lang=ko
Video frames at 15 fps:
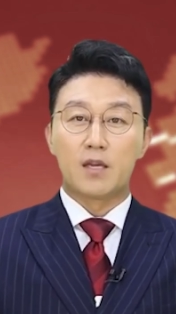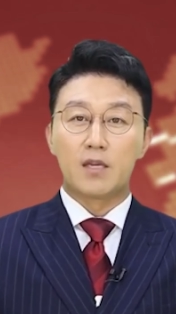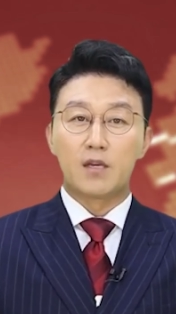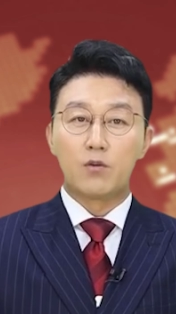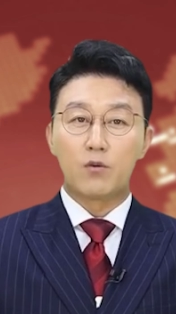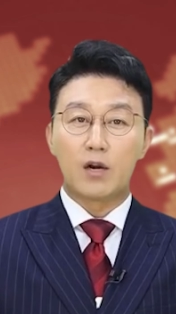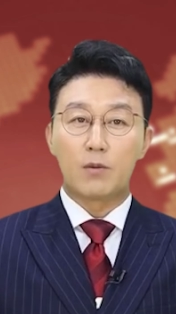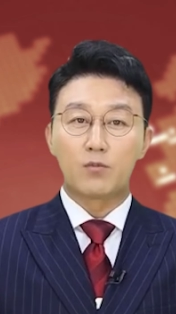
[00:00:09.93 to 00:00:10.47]

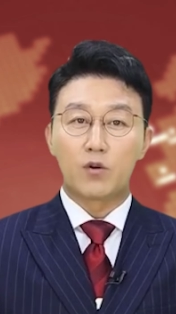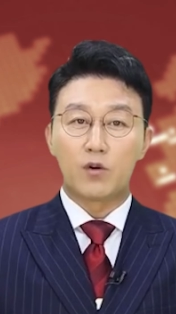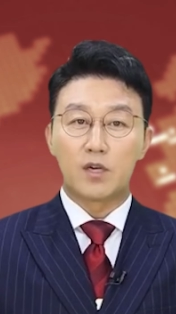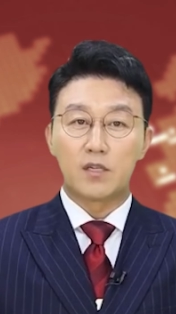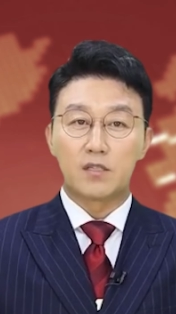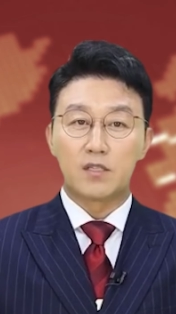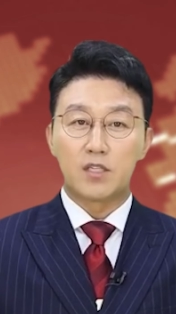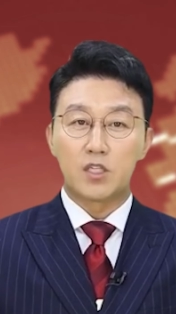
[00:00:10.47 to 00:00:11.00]

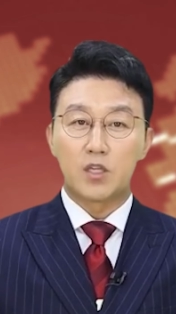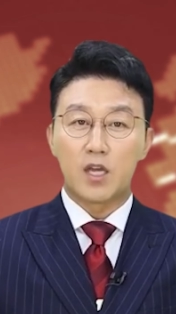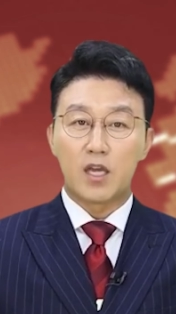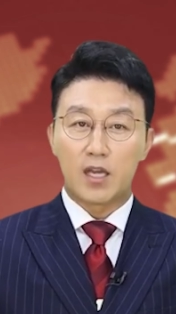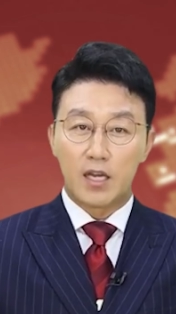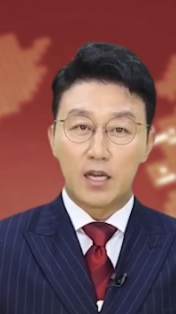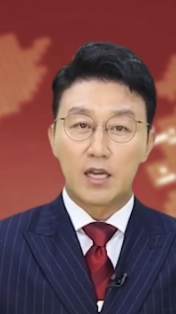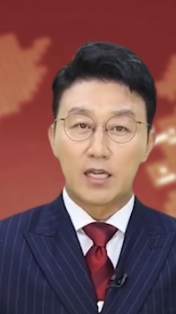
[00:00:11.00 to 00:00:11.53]
금융감독원은
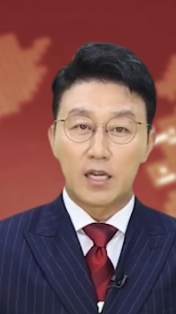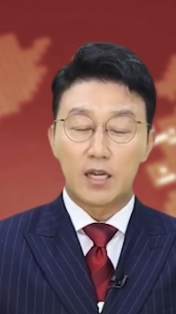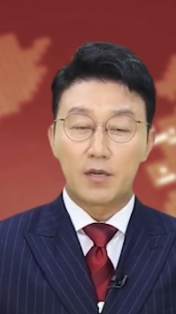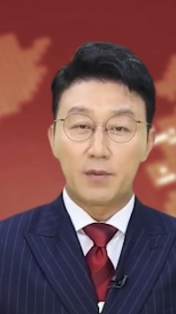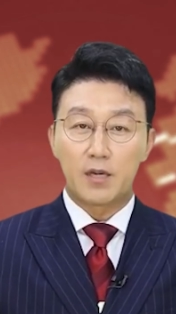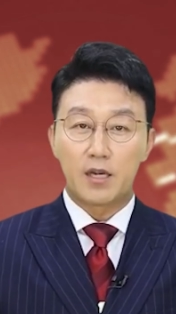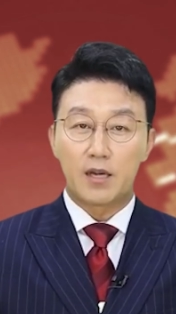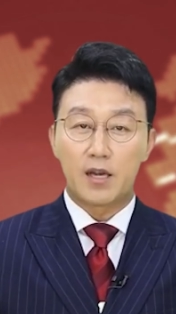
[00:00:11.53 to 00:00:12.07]
7일
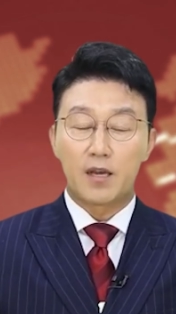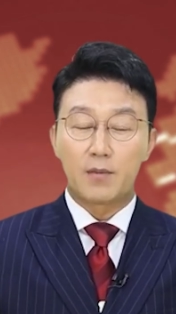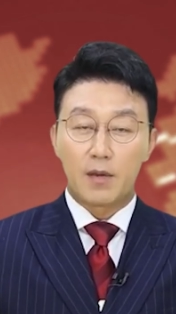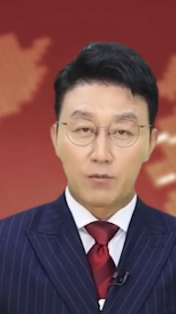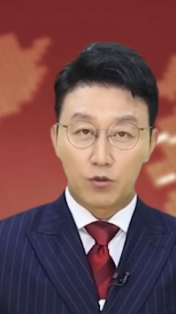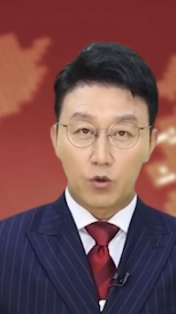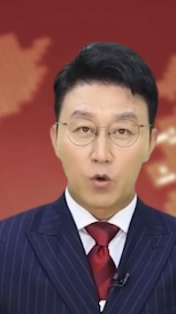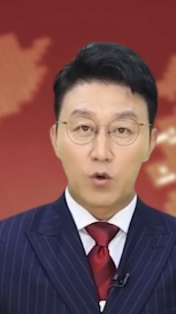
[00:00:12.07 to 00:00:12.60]
K뱅크의
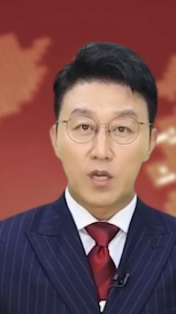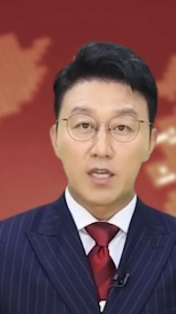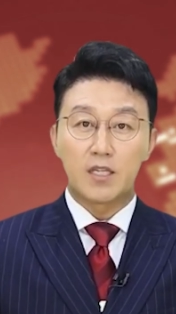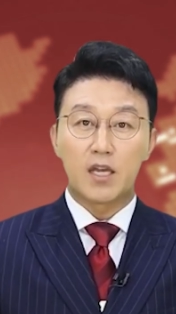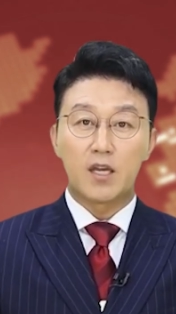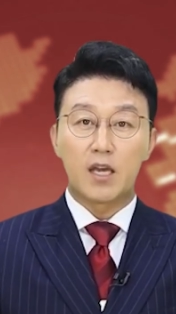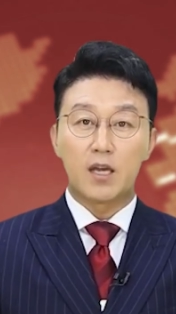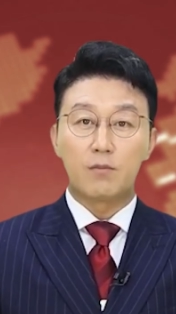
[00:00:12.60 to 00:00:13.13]
내부 통제
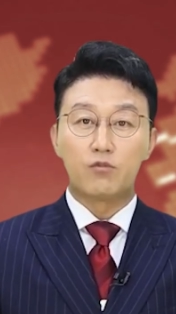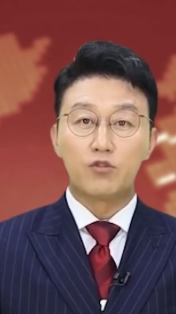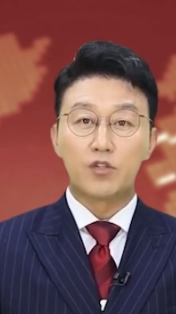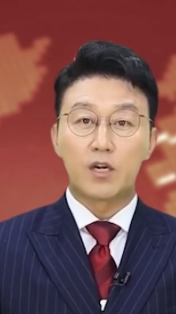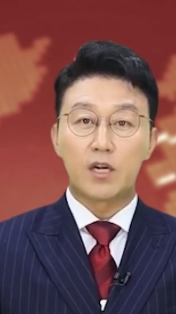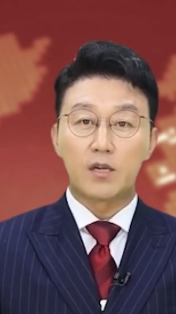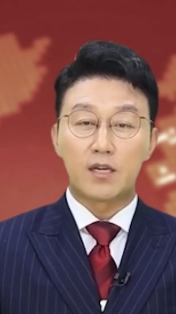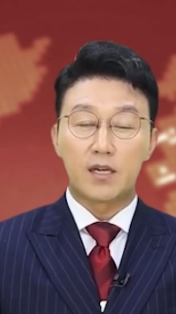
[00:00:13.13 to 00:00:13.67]
체계에
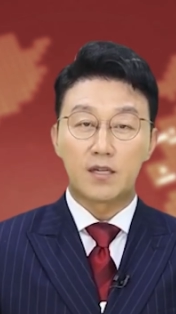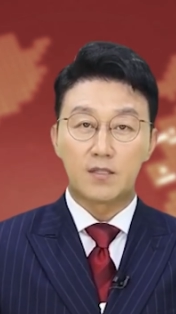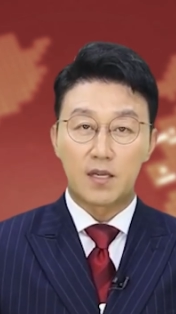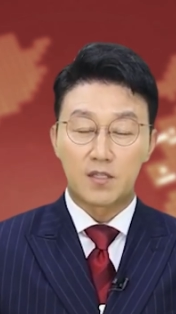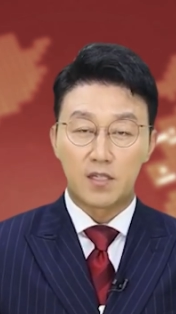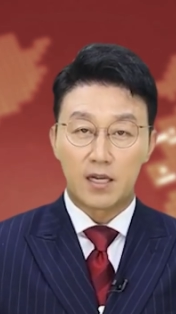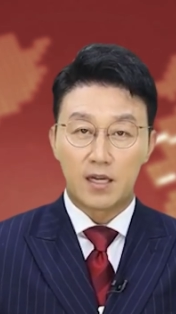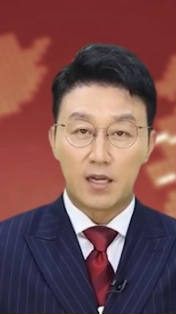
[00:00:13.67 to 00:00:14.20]
문제가 있다는
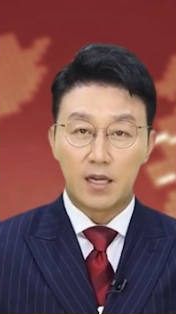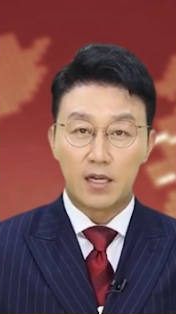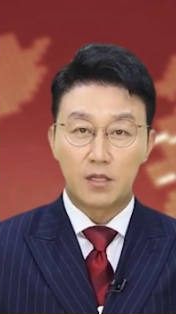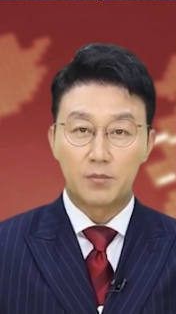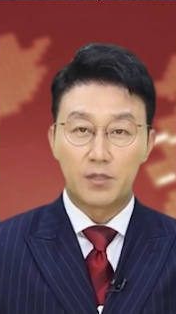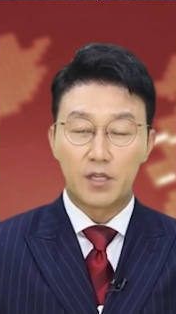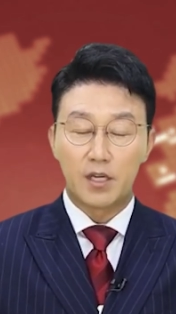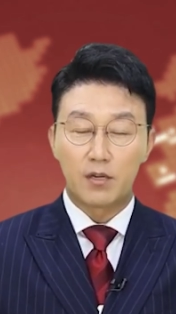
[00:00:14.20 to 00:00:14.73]
사실을
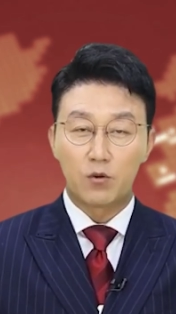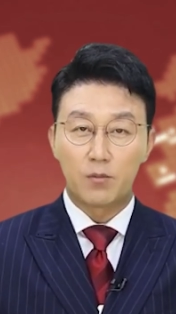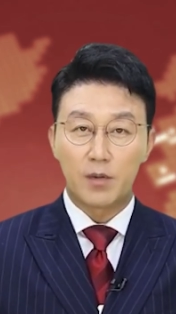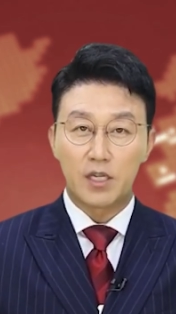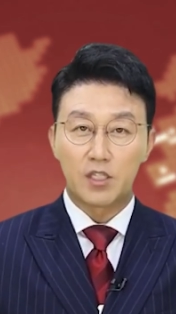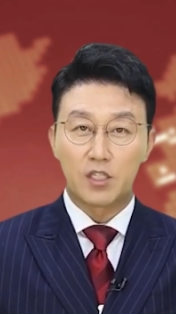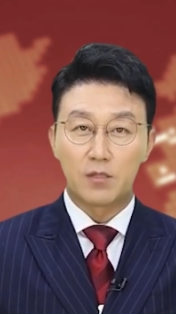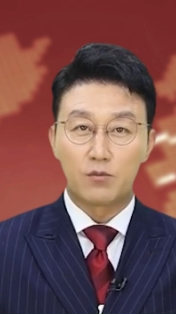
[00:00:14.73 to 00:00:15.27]
피해
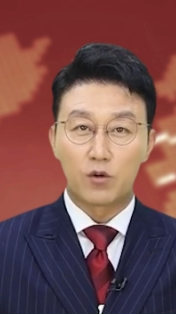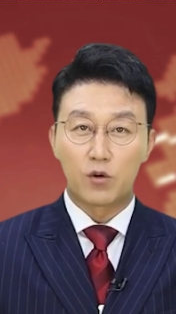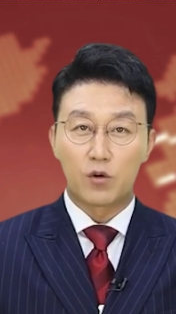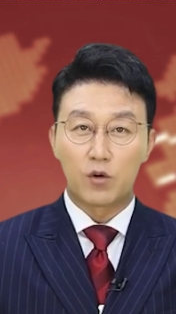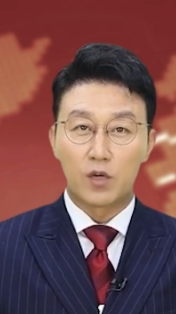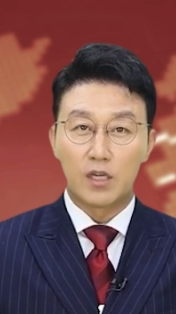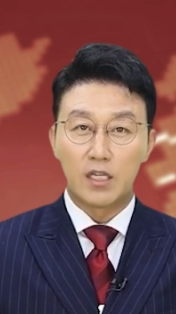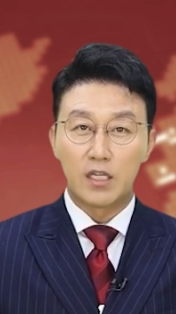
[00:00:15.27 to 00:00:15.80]
고객
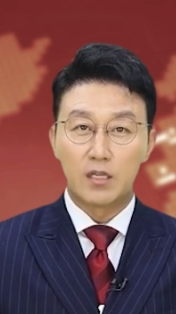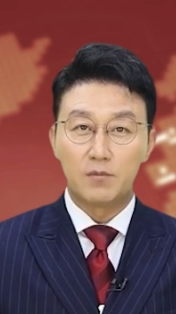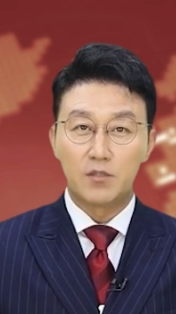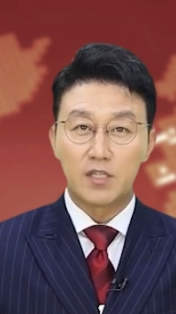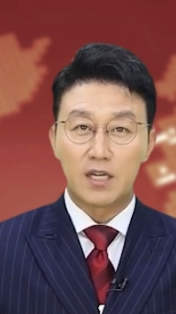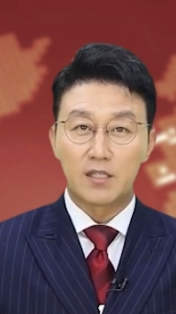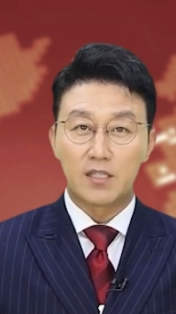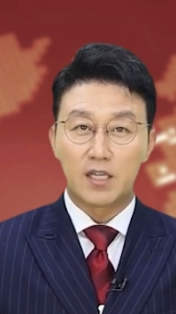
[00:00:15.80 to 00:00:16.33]
신고로
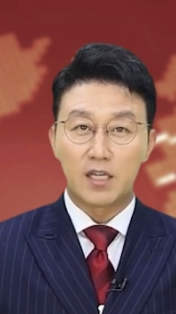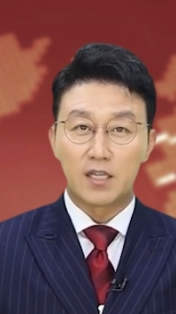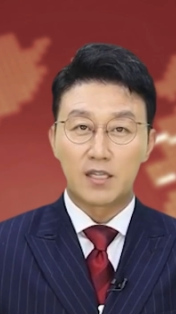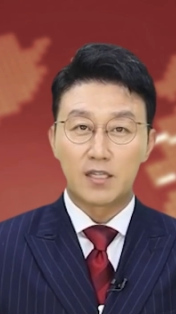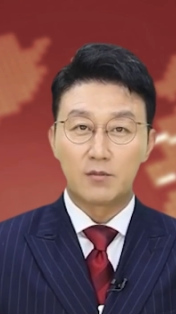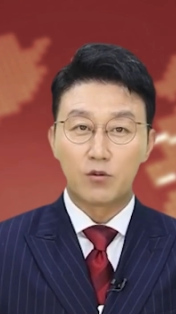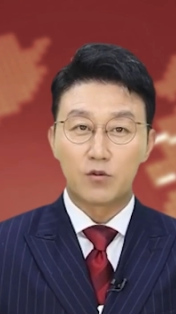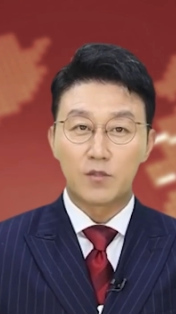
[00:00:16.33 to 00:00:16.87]
인지한
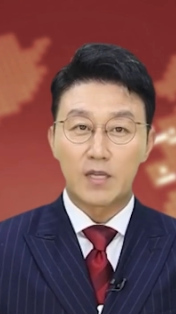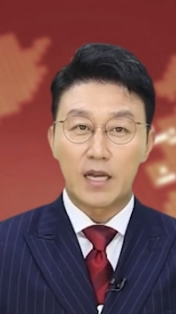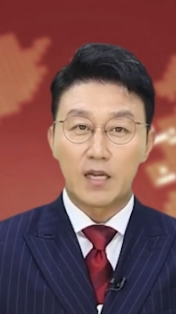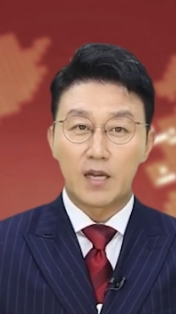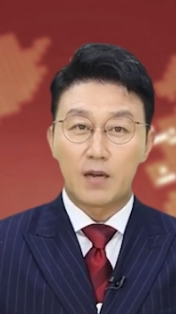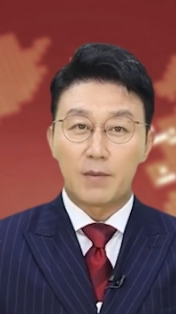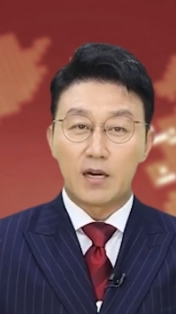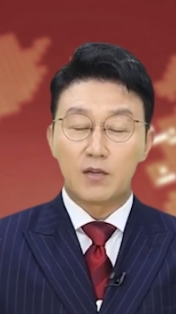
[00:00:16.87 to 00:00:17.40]
뒤 금융
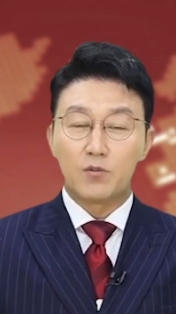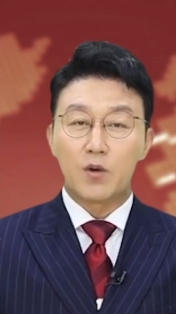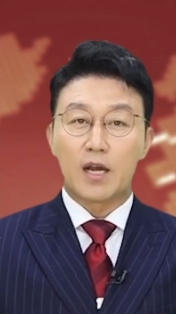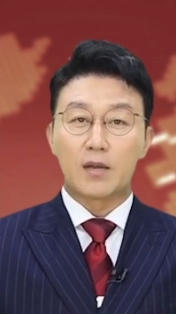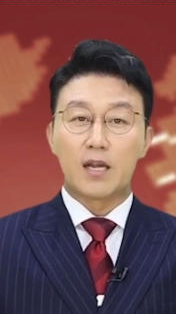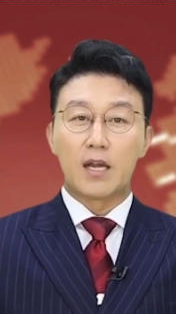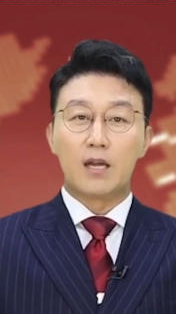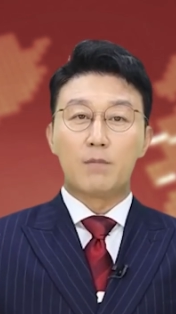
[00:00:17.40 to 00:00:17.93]
사기 예방을
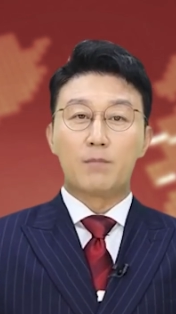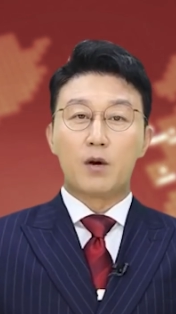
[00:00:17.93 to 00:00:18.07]
위한